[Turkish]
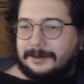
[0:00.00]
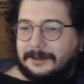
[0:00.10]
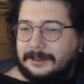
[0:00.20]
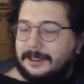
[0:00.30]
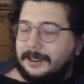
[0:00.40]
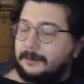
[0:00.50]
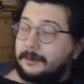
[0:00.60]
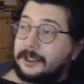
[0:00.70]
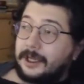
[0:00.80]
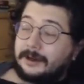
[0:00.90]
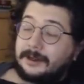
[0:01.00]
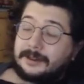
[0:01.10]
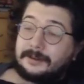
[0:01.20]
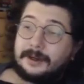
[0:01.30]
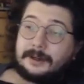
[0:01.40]
Şey bir
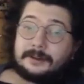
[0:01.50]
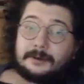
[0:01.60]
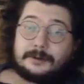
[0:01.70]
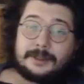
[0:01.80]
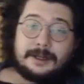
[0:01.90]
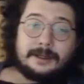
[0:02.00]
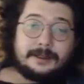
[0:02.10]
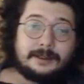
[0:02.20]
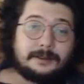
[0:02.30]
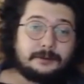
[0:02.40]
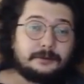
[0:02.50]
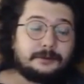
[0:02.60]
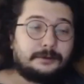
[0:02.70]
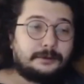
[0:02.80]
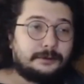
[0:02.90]
şarkısı vardı özellikle.
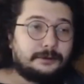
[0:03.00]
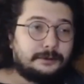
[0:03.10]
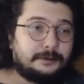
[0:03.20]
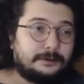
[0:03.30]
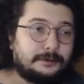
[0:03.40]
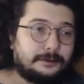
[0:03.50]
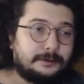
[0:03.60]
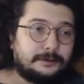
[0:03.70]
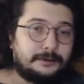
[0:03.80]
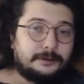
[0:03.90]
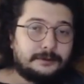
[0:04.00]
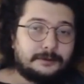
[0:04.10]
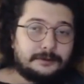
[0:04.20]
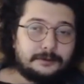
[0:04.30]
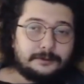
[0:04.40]
Dur dur dur dur
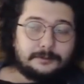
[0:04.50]
dur.